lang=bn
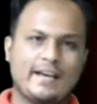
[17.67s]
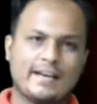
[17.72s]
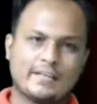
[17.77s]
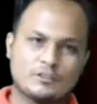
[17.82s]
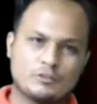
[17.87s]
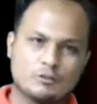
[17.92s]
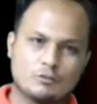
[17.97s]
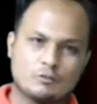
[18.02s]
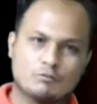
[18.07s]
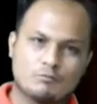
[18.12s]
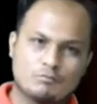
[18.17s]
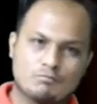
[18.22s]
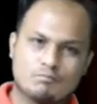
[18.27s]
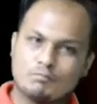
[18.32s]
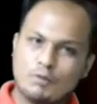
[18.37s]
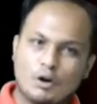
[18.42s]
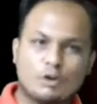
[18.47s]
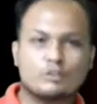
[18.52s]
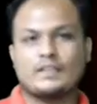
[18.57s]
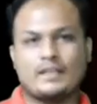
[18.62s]
একজন
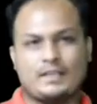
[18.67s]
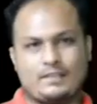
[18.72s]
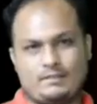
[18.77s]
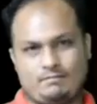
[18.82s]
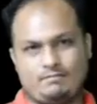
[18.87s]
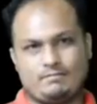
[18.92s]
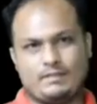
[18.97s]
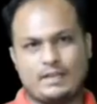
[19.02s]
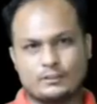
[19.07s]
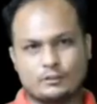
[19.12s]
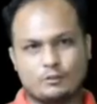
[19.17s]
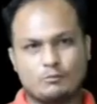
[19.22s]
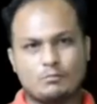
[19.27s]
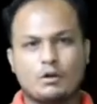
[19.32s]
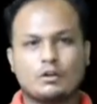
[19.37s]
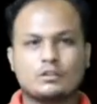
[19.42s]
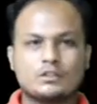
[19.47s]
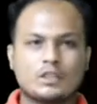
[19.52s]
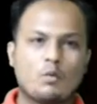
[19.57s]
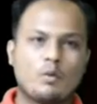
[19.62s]
বক্তা একজন
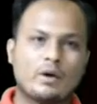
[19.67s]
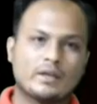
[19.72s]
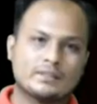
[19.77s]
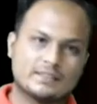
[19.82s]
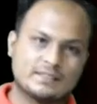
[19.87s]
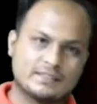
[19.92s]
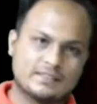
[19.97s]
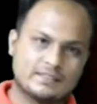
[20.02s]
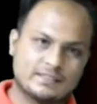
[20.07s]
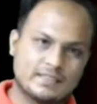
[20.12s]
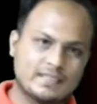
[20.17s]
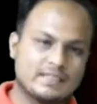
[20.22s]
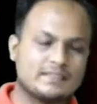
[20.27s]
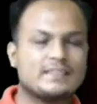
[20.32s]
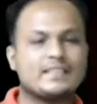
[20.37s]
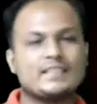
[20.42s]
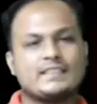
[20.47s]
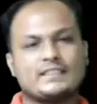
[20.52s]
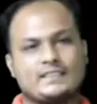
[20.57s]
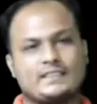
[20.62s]
বক্তা ওয়াজের
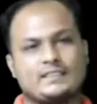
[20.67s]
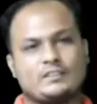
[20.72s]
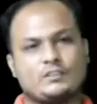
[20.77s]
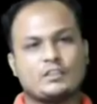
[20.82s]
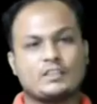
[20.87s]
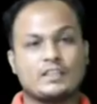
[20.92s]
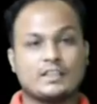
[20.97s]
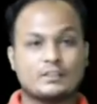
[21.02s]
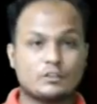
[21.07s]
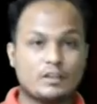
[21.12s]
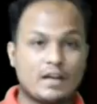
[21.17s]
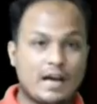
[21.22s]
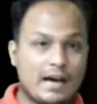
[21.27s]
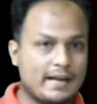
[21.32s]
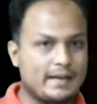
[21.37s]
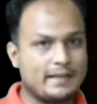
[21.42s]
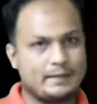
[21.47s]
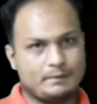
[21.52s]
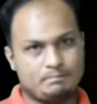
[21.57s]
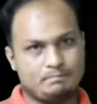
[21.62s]
স্টেজে এসে অর্থাৎ একজন
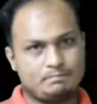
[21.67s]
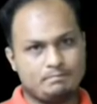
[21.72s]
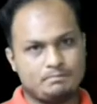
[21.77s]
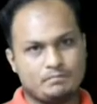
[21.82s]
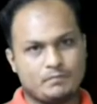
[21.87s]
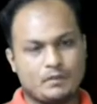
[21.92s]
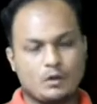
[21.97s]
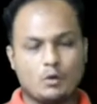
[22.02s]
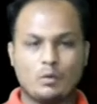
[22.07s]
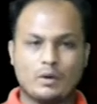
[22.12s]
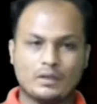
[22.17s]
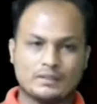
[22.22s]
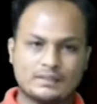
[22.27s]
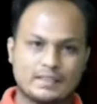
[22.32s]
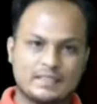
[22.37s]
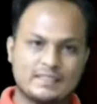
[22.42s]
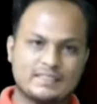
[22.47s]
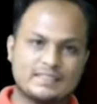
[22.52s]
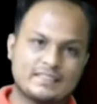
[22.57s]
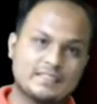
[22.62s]
আলেম ওয়াজের
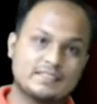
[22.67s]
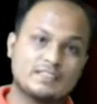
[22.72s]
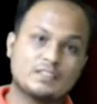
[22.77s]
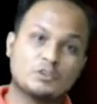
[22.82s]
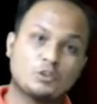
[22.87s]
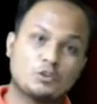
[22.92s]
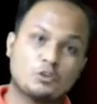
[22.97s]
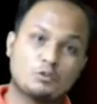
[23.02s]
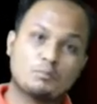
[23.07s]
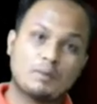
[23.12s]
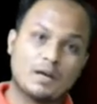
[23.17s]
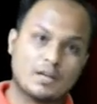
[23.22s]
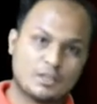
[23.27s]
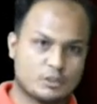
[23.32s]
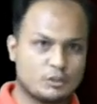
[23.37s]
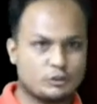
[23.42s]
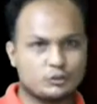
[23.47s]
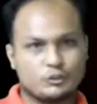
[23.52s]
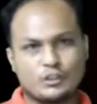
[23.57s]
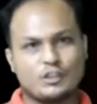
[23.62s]
স্টেজে যখন
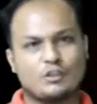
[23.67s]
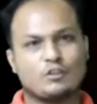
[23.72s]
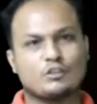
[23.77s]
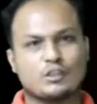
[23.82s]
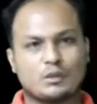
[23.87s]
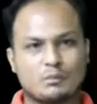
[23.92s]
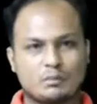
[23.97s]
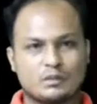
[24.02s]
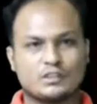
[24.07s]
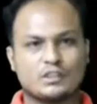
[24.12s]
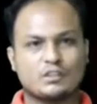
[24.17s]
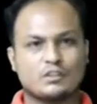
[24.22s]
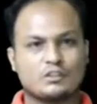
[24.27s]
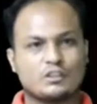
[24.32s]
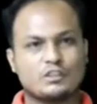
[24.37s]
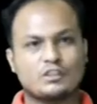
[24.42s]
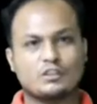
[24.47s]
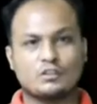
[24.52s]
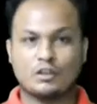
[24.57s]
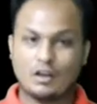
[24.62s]
ভাস্কর্য নিয়ে কথা বলছেন
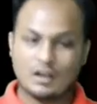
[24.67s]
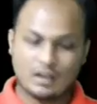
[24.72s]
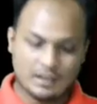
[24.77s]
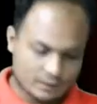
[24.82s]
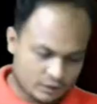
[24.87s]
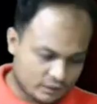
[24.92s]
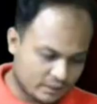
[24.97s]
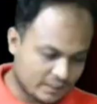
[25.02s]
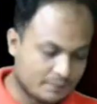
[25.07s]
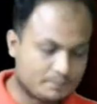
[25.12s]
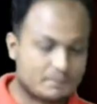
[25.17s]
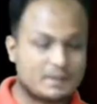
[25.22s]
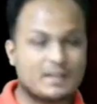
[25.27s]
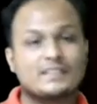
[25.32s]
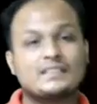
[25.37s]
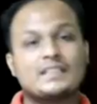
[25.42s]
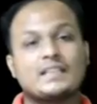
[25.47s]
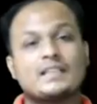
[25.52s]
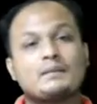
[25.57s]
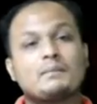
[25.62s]
অর্থাৎ অলরেডি আপনারা
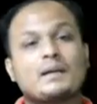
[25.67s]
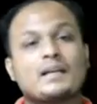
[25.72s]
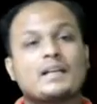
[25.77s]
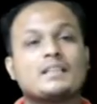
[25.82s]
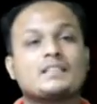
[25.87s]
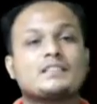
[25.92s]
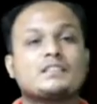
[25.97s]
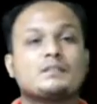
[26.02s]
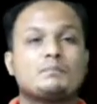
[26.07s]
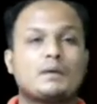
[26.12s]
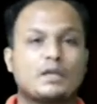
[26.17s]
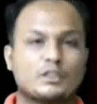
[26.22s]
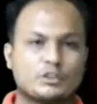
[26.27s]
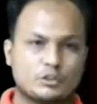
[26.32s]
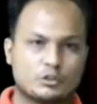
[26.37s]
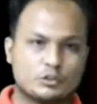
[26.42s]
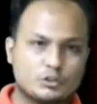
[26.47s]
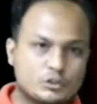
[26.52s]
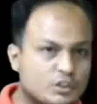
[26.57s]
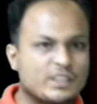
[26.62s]
জানেন বাংলাদেশে
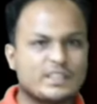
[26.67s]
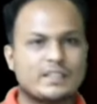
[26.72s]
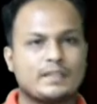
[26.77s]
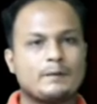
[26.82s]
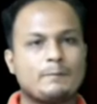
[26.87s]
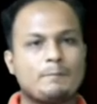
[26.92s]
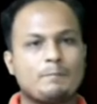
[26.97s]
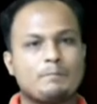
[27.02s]
ভাস্কর্য নিয়ে